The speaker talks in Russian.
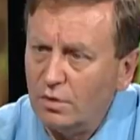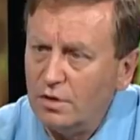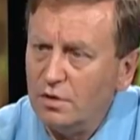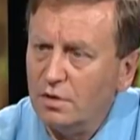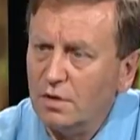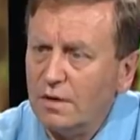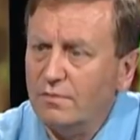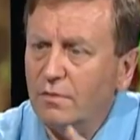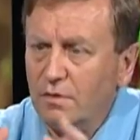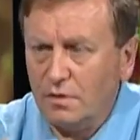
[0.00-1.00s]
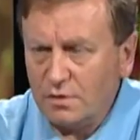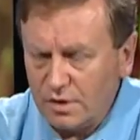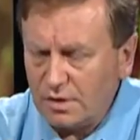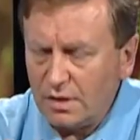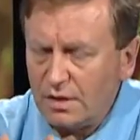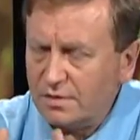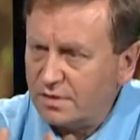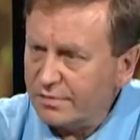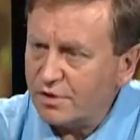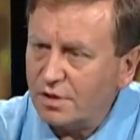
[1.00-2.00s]
еда, И, а, Еда,
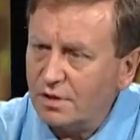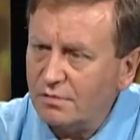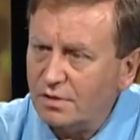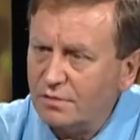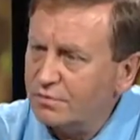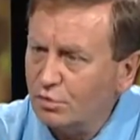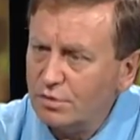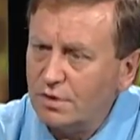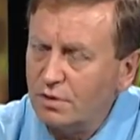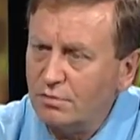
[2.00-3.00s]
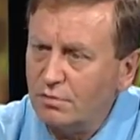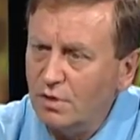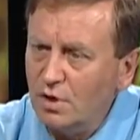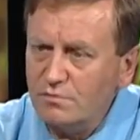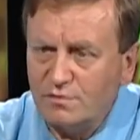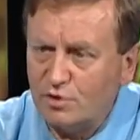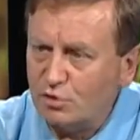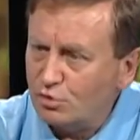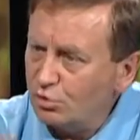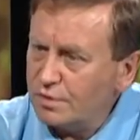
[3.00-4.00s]
совершенно верно. Все остальное. Дома,
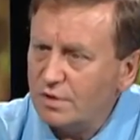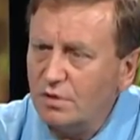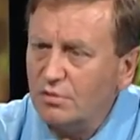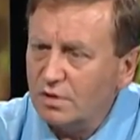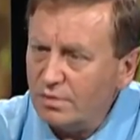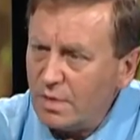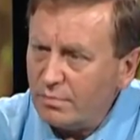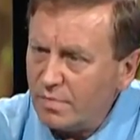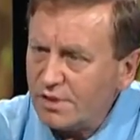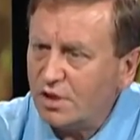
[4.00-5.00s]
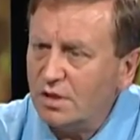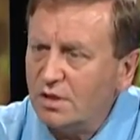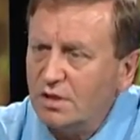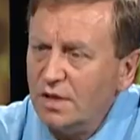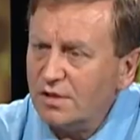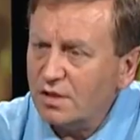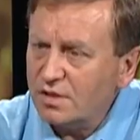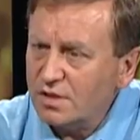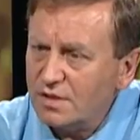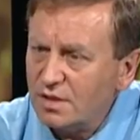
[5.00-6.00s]
Все остальное. Дома, машины, наша
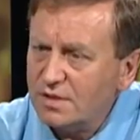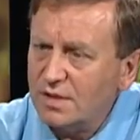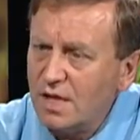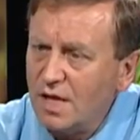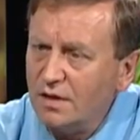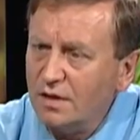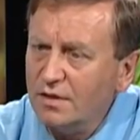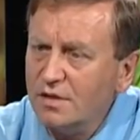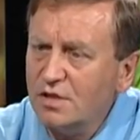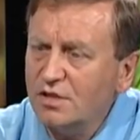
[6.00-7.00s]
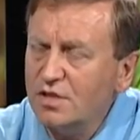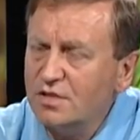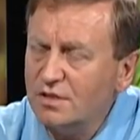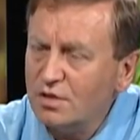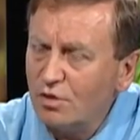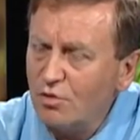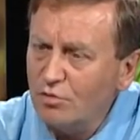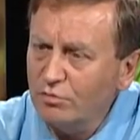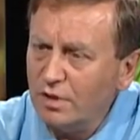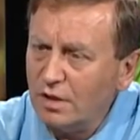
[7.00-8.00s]
жизнь социальная, наша жизнь
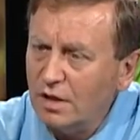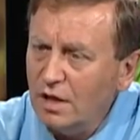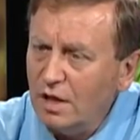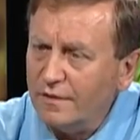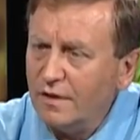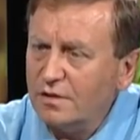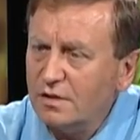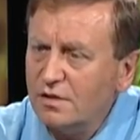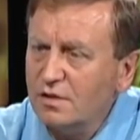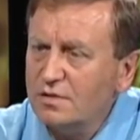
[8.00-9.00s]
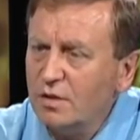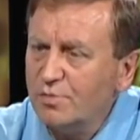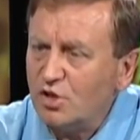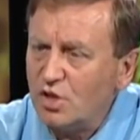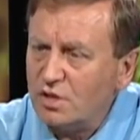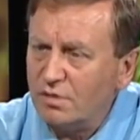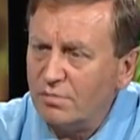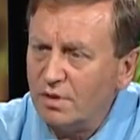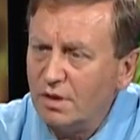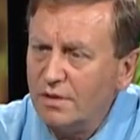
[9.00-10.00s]
церковная, наша жизнь
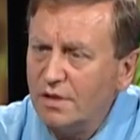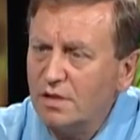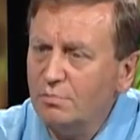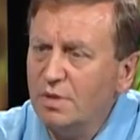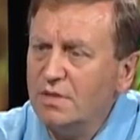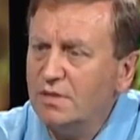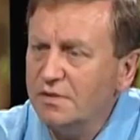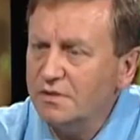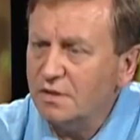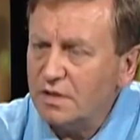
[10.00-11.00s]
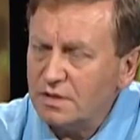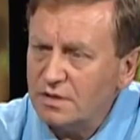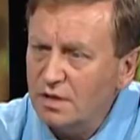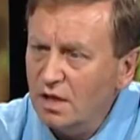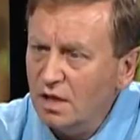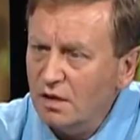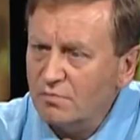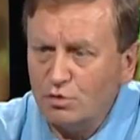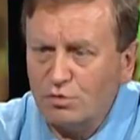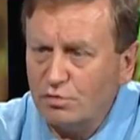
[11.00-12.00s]
общественная, наша бизнес-жизнь.
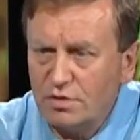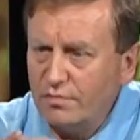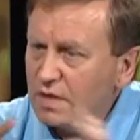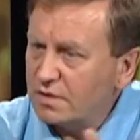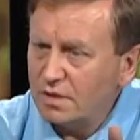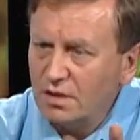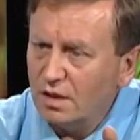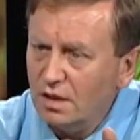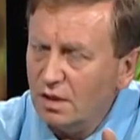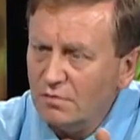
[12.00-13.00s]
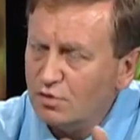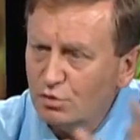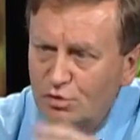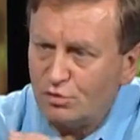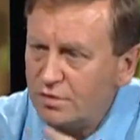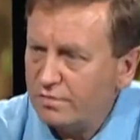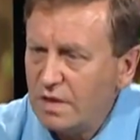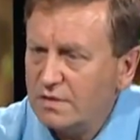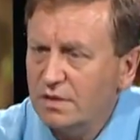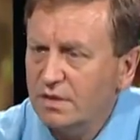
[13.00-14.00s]
Все, что связано все, что
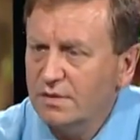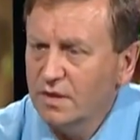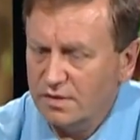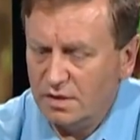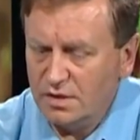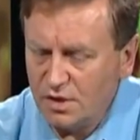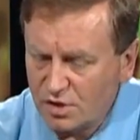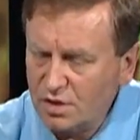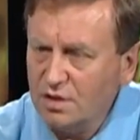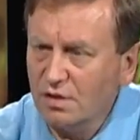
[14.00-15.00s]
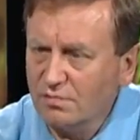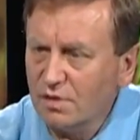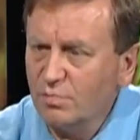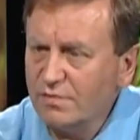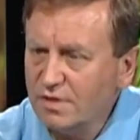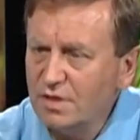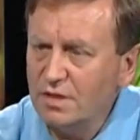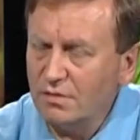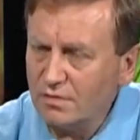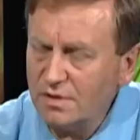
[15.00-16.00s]
связано с нашей ежедневной,
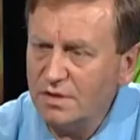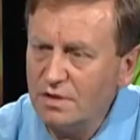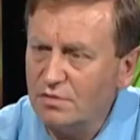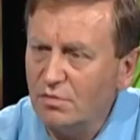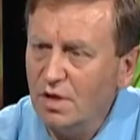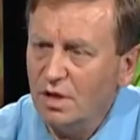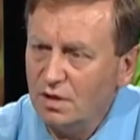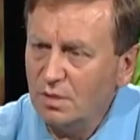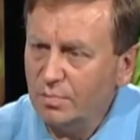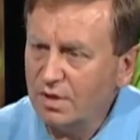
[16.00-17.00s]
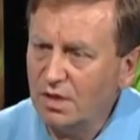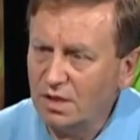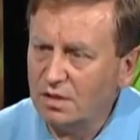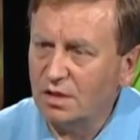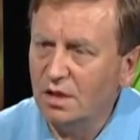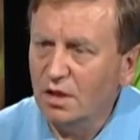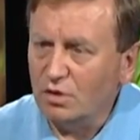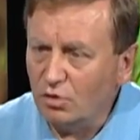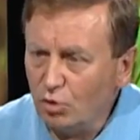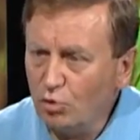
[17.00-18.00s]
повседневной жизнью, это придатки.
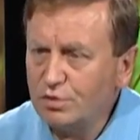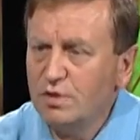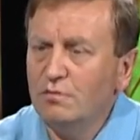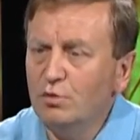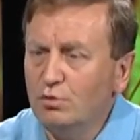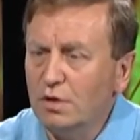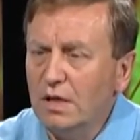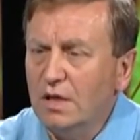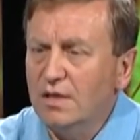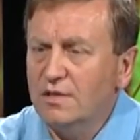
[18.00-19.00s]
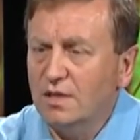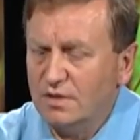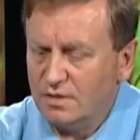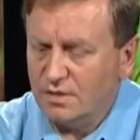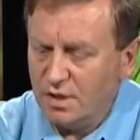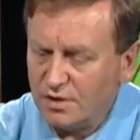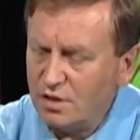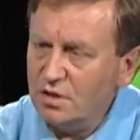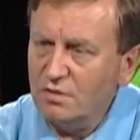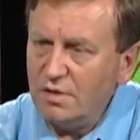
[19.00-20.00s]
Но основное,
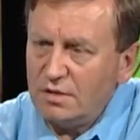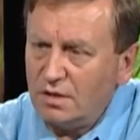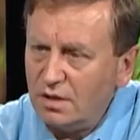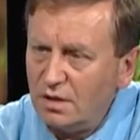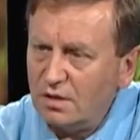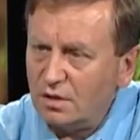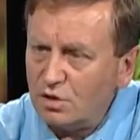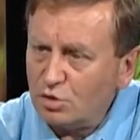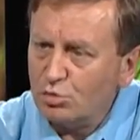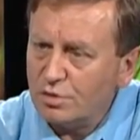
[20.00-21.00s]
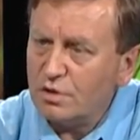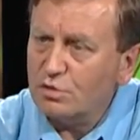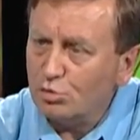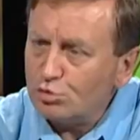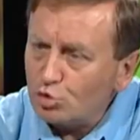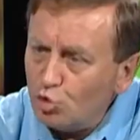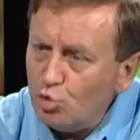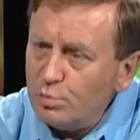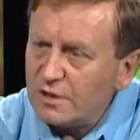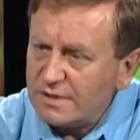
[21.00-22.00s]
стержень Евангелия – это Иисус Христос
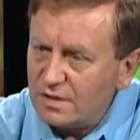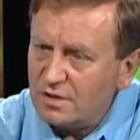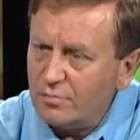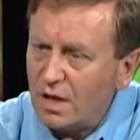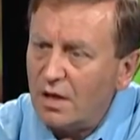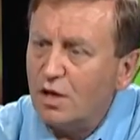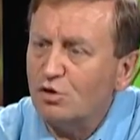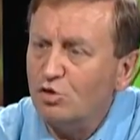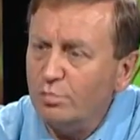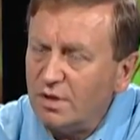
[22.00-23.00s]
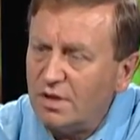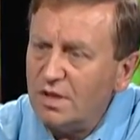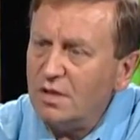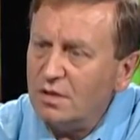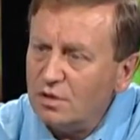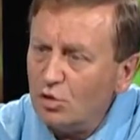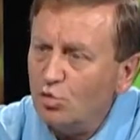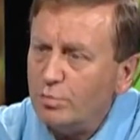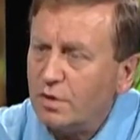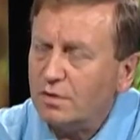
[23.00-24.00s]
умер за тебя, чтобы ты не
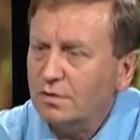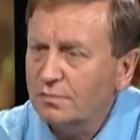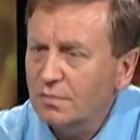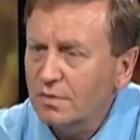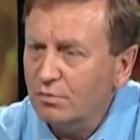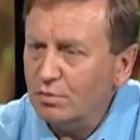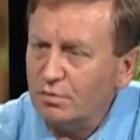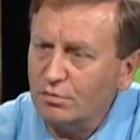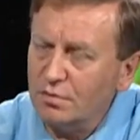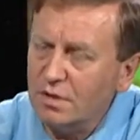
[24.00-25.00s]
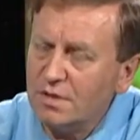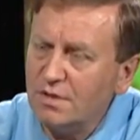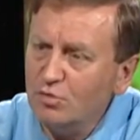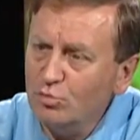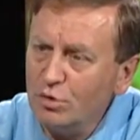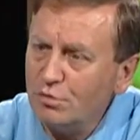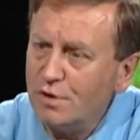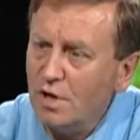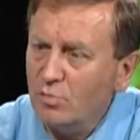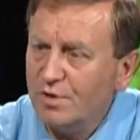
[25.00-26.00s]
умер. Вот, вот если умрешь,
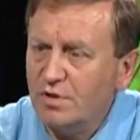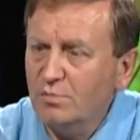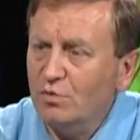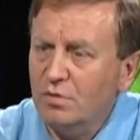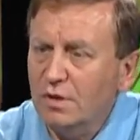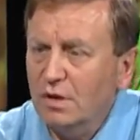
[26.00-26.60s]
почему?